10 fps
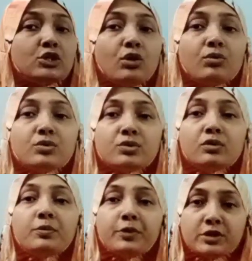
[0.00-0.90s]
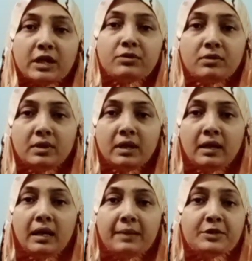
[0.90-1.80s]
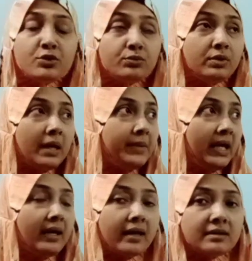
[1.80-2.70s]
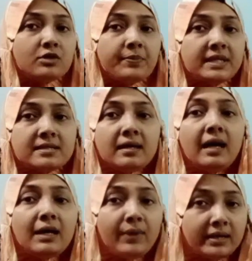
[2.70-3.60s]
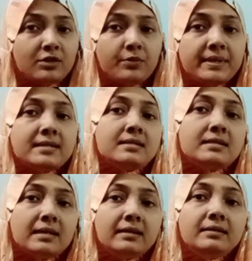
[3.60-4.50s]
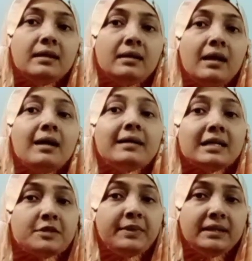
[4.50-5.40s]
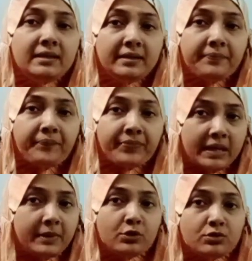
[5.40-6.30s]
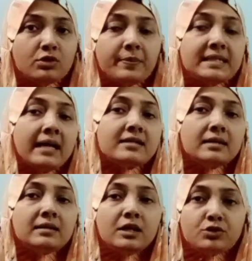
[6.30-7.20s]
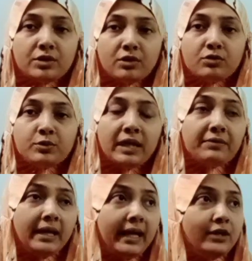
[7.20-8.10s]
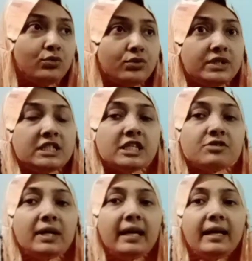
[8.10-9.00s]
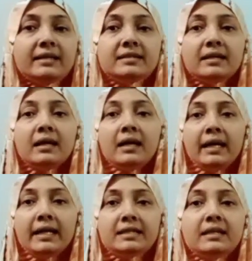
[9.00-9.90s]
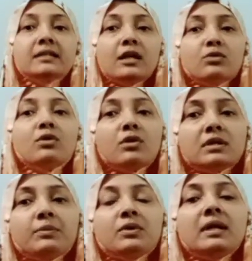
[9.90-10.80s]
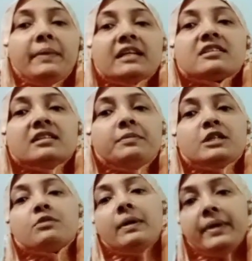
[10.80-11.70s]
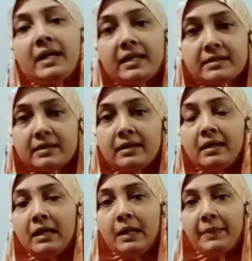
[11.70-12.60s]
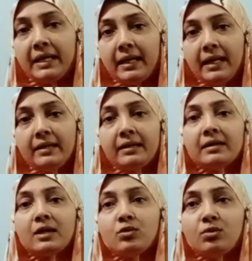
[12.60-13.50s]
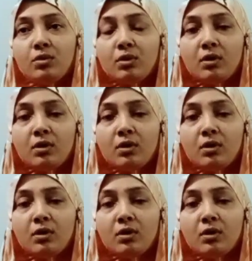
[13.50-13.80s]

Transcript: সংকোচন ও প্রসারণ আমি শুধু আমি এই একটা টপিক্স না আরও একটা টপিক্স আছে চাহিদার হ্রাস বৃদ্ধি আমরা দুটো টপিক্স একসাথে আলোচনা করব এখন এই দুটো জিনিস আসলে এই এই যে নির্ধারকগুলোর কথা বললাম এটার সাথে ভীষণভাবে রিলেটেড মানে এই নির্ধারকগুলো